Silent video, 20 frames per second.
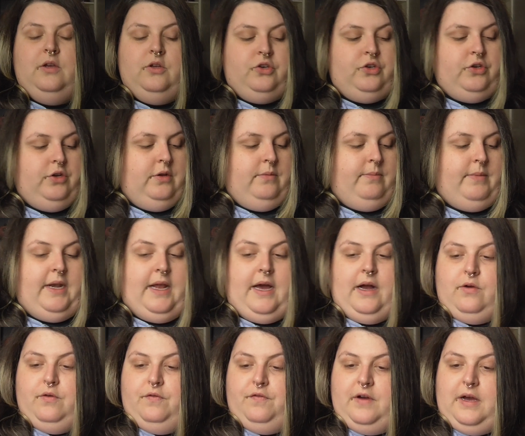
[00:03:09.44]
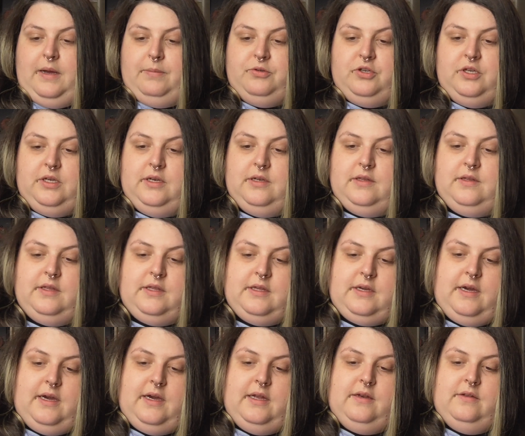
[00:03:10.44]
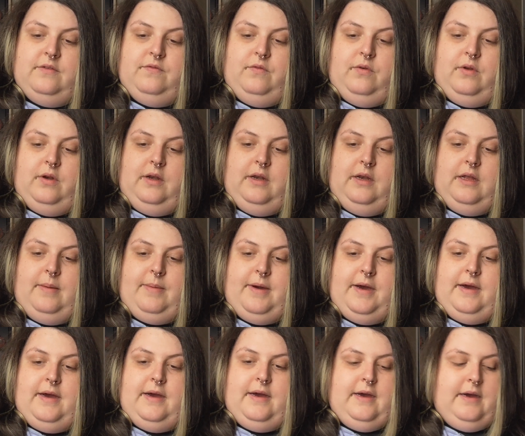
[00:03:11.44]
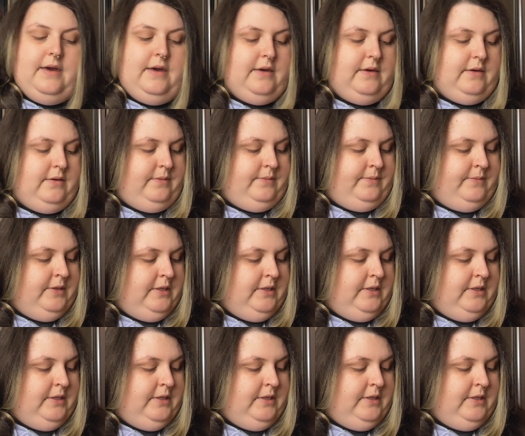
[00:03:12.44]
Schön, mein Akku verabschiedet sich gerade. Wunderbar.